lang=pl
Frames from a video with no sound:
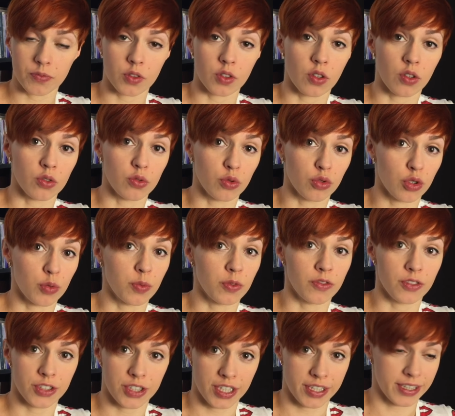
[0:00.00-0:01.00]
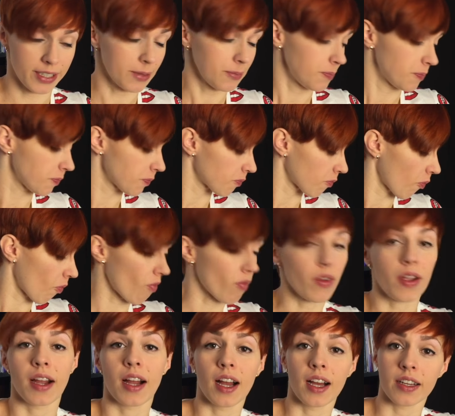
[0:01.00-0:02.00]
to dużo powiedziane,
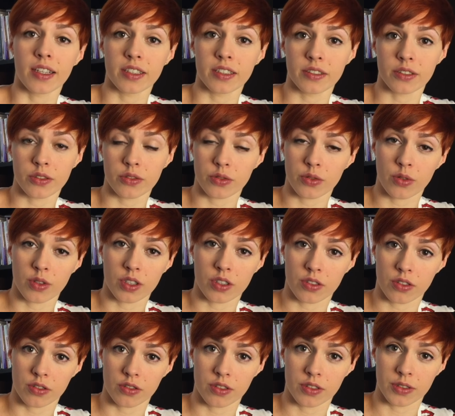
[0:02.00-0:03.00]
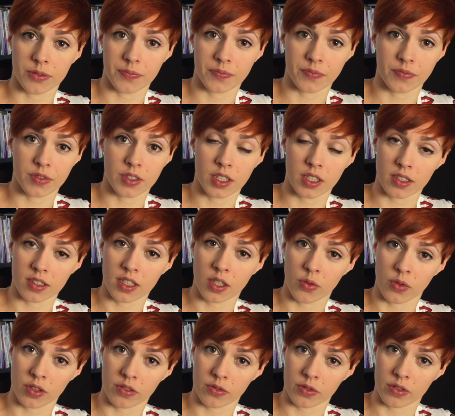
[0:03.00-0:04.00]
mm, ale no z drugiej strony nie jest tak
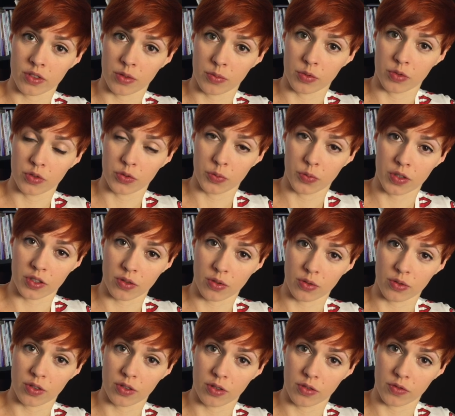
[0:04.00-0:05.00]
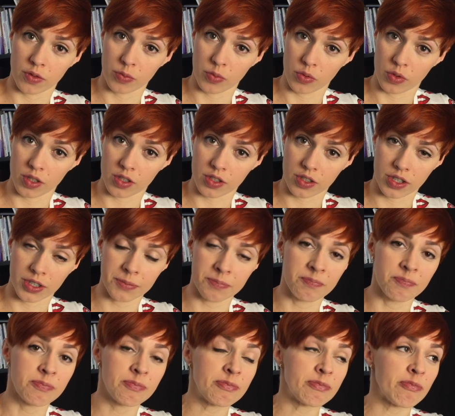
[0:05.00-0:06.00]
łatwo zrobić bezglutenowe bułeczki.
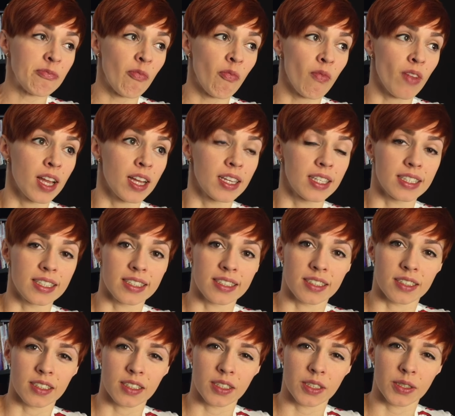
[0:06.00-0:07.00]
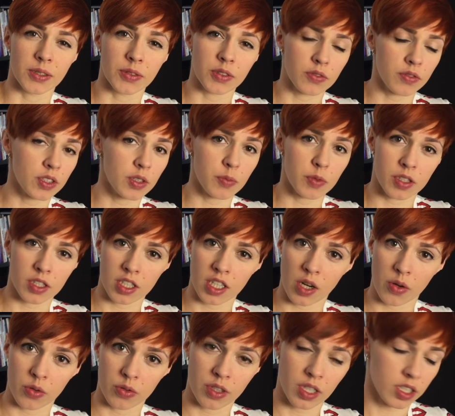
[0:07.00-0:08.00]
Y, no więc bez
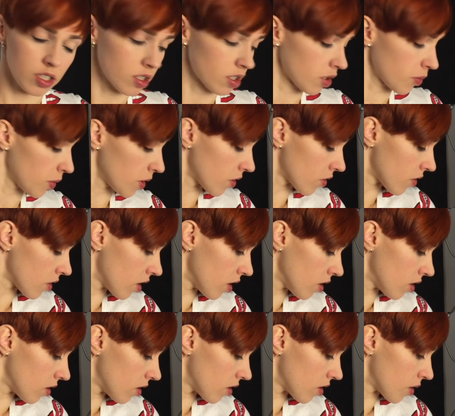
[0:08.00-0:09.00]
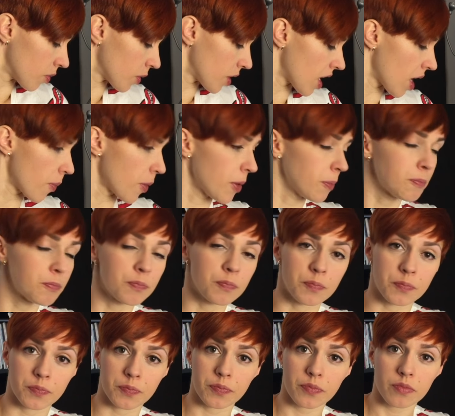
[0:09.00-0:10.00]
szału da się chyba to zjeść z tym kremem.
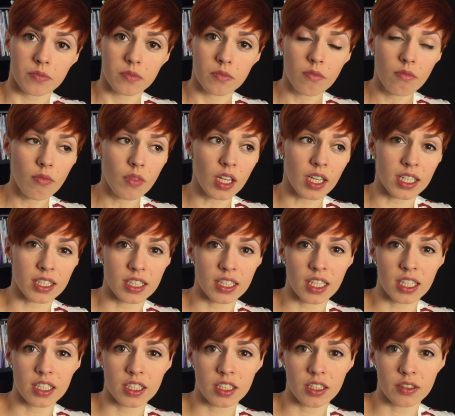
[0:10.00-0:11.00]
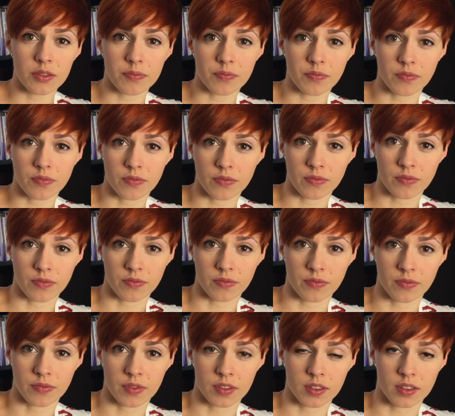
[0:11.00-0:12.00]
Generalnie
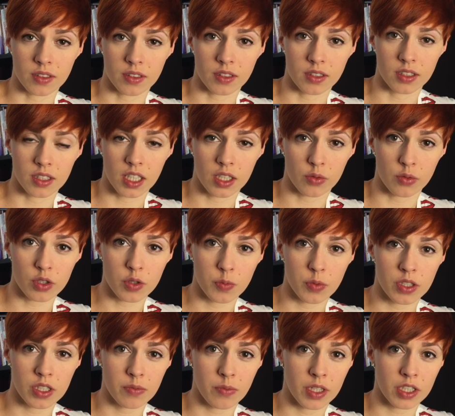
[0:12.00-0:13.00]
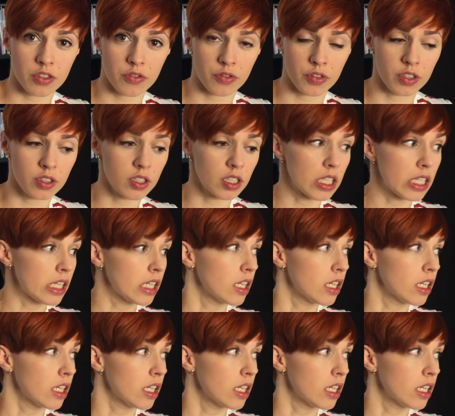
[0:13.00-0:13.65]
mm, jadłospis Matchfit